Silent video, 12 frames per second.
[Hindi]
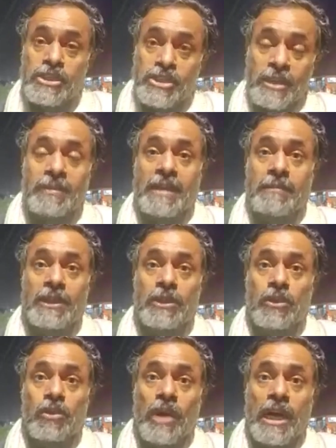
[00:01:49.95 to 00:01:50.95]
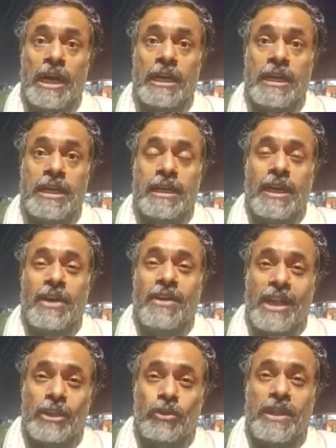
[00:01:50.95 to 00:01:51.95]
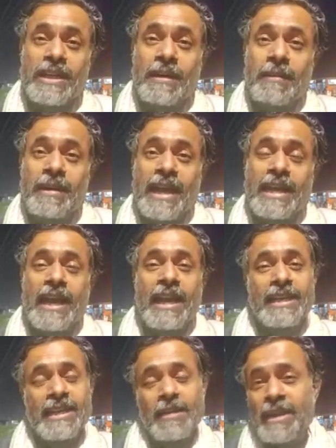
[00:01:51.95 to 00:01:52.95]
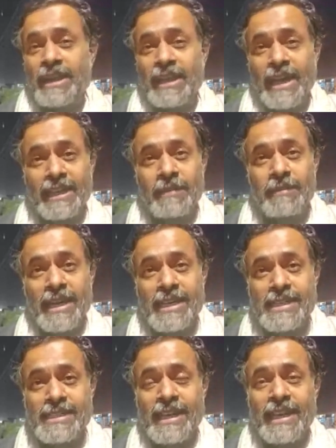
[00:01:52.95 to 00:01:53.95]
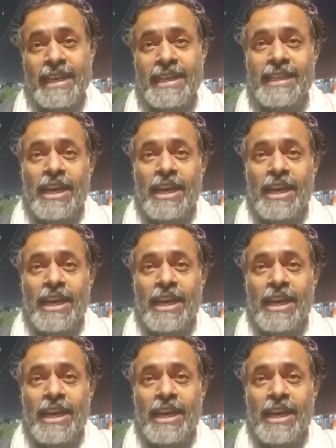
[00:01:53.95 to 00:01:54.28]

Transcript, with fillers: जम के बंद हुआ कल रात को ही खबर आई हालांकि हमारे कार्यक्रम का हिस्सा नहीं